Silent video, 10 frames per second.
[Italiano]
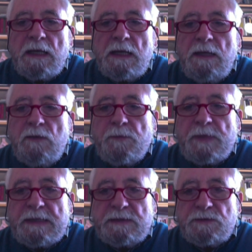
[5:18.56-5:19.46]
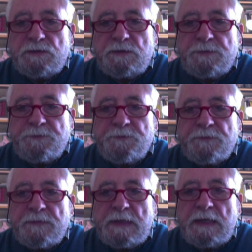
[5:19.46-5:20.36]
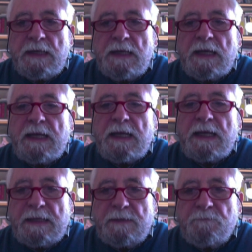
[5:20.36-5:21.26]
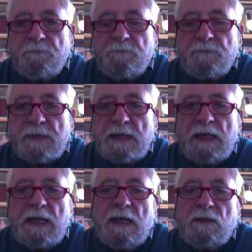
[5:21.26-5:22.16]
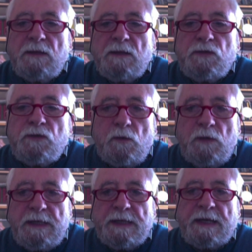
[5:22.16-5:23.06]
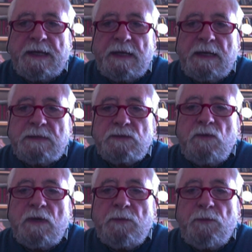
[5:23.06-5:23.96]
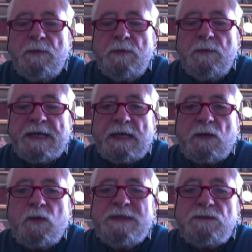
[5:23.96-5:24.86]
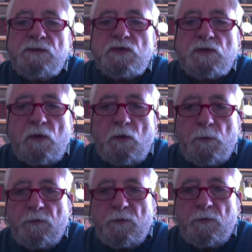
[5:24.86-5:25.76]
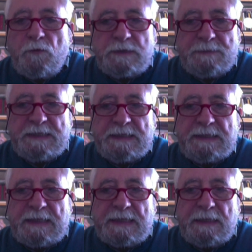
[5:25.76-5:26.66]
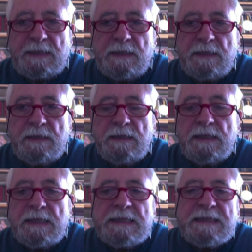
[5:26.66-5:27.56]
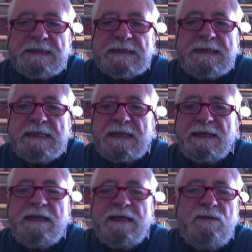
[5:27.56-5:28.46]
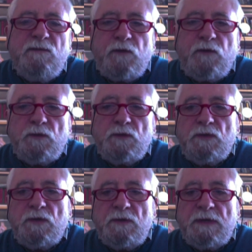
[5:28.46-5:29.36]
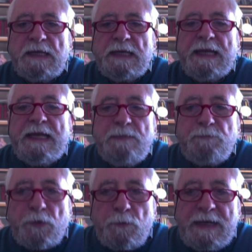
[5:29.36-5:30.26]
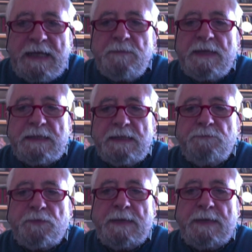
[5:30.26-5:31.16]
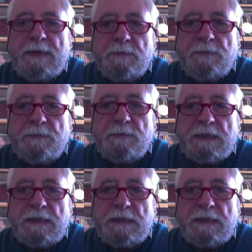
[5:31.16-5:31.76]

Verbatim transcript: Io penso che togliere alla scuola pubblica questo scopo fondamentale sia in fondo il problema dei problemi.